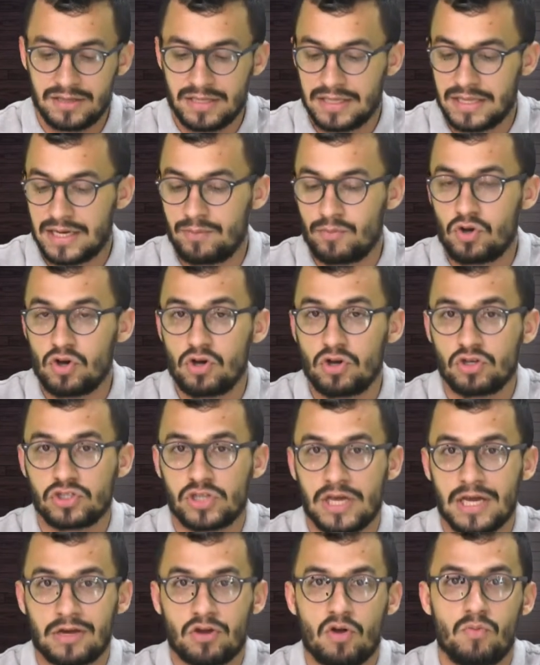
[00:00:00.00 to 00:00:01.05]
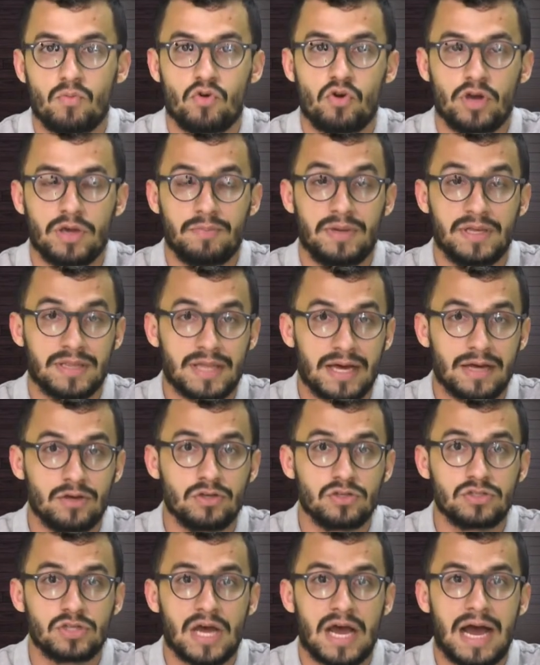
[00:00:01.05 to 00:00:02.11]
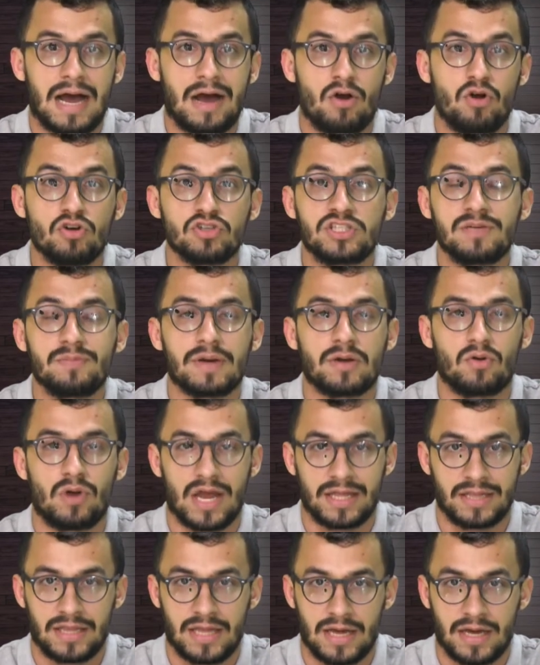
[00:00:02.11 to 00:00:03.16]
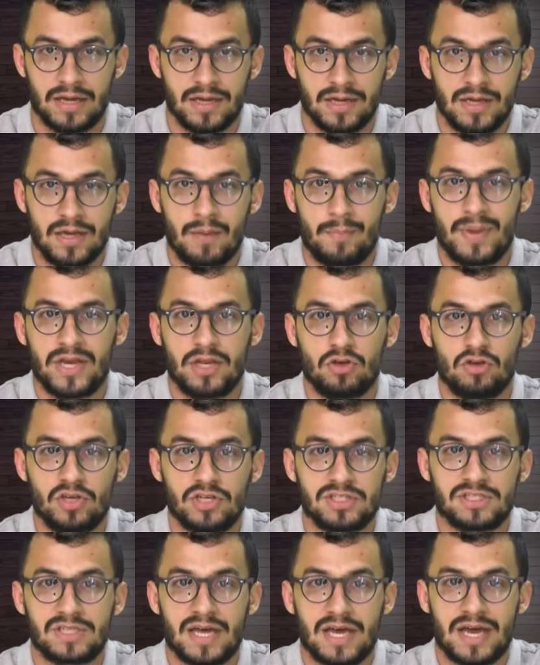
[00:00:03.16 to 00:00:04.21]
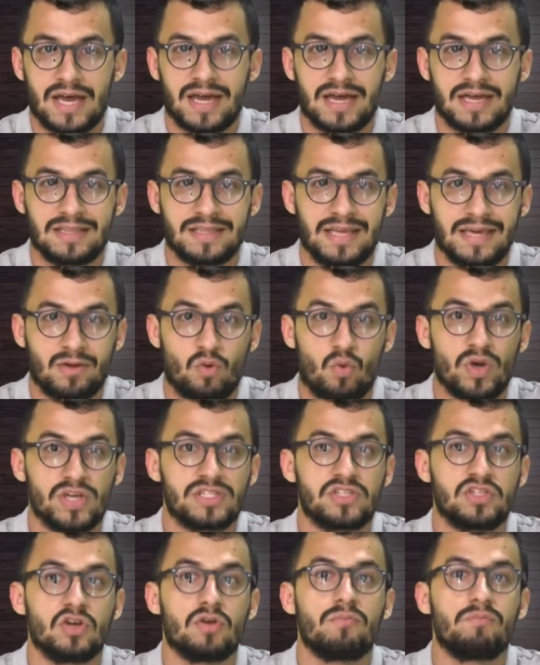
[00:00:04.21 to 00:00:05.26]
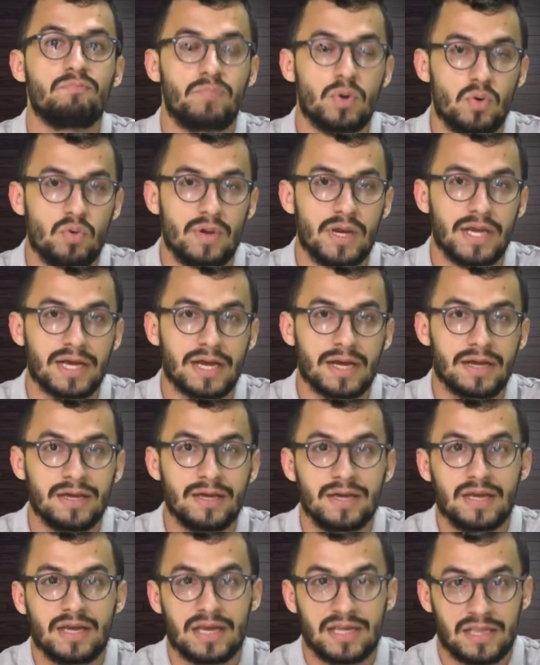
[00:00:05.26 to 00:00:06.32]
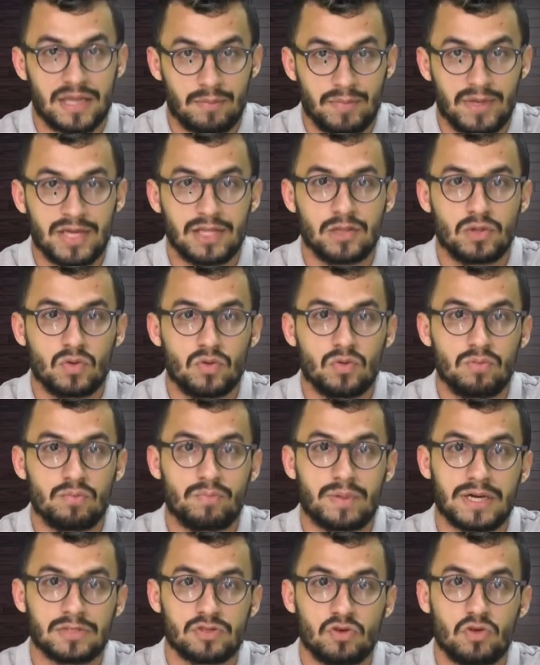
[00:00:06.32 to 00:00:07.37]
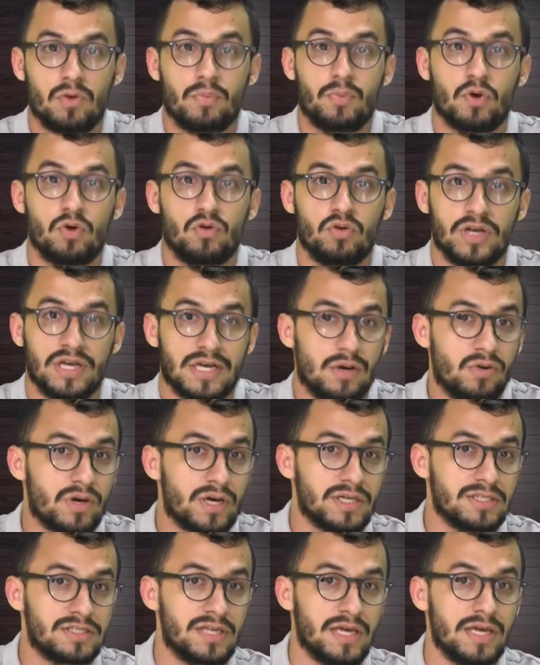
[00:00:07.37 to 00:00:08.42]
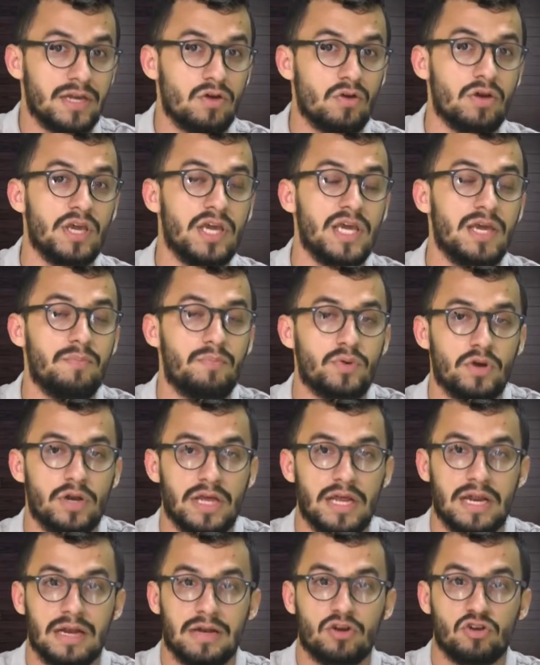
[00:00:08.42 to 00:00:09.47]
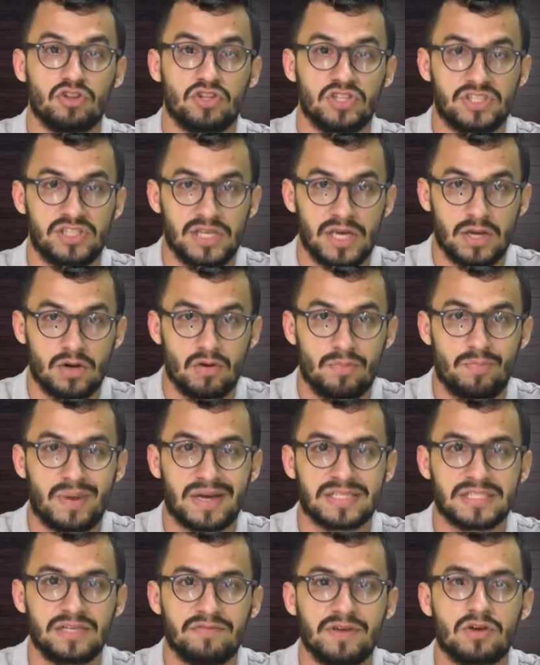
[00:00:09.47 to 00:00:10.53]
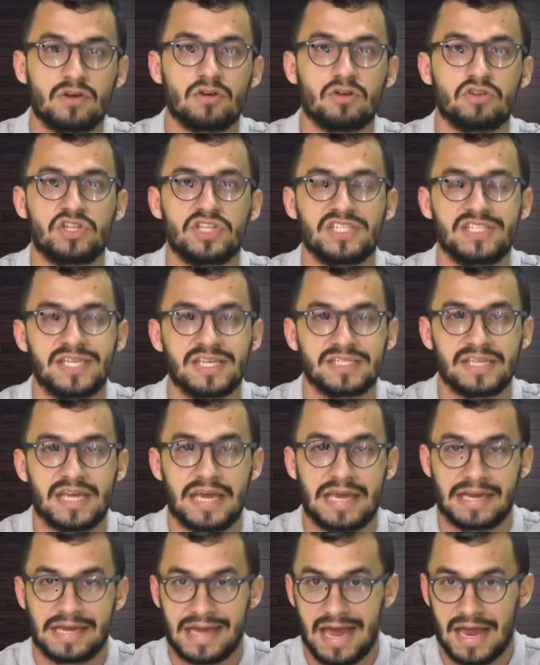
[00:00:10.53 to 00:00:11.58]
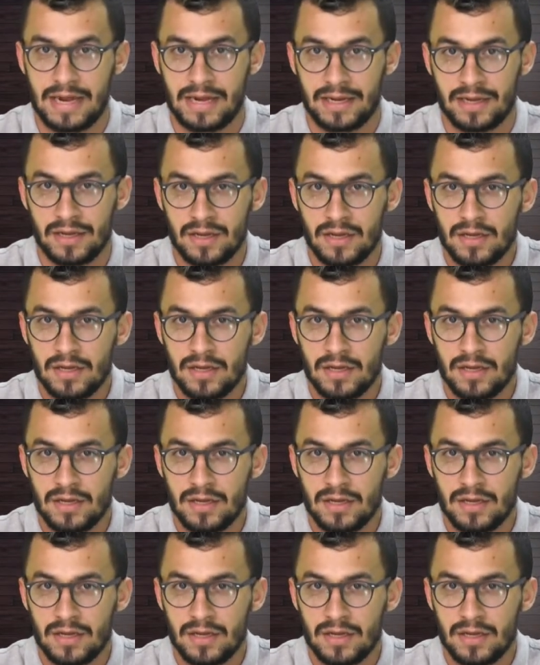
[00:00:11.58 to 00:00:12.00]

Tendremos eh, como invitados a José Marulanda, periodista de Cuestión Pública, que también tuvo un paso por Unicauca Estéreo y por el noticiero Pacífico Noticias en Cali.